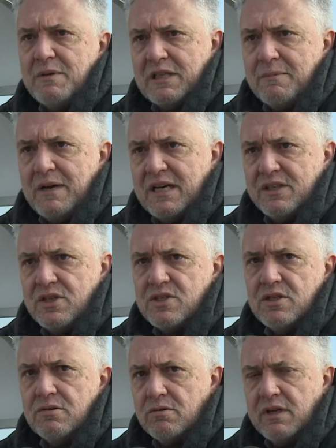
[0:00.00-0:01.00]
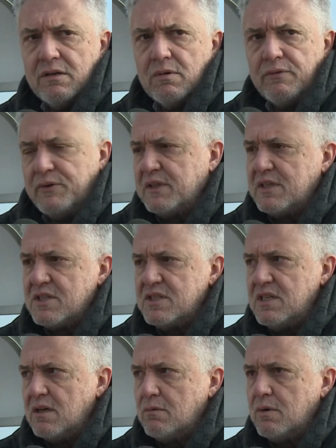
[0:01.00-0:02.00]
matematici, non è una
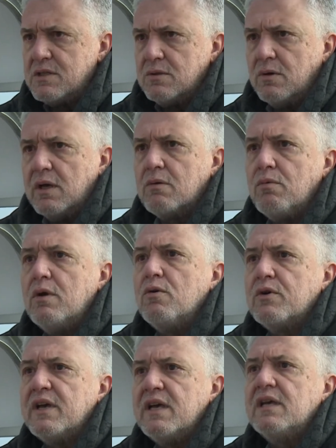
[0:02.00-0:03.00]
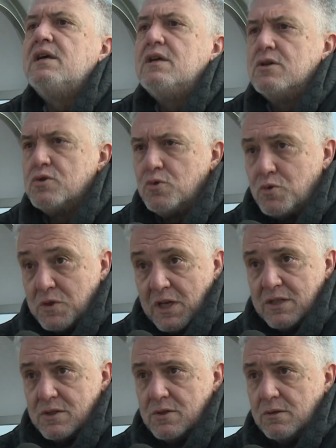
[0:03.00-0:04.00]
fantasia, questo è quello che è
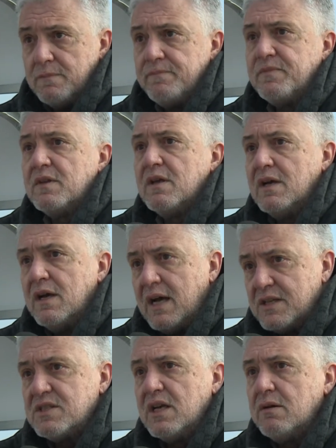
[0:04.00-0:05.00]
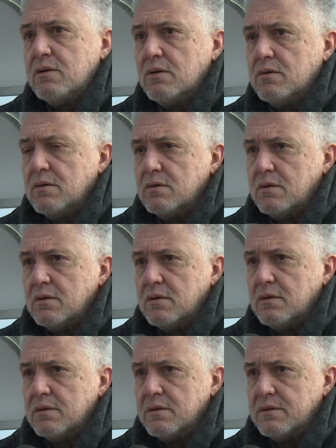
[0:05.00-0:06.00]
successo a seguito
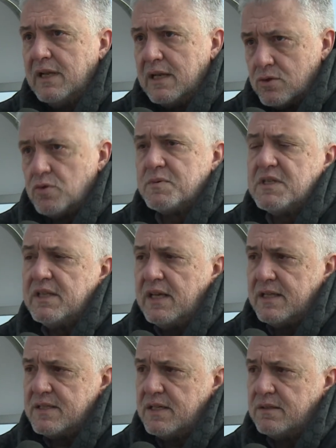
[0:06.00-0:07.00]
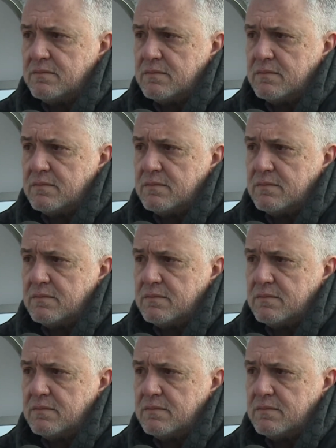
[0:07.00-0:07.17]
eh, della subsidenza.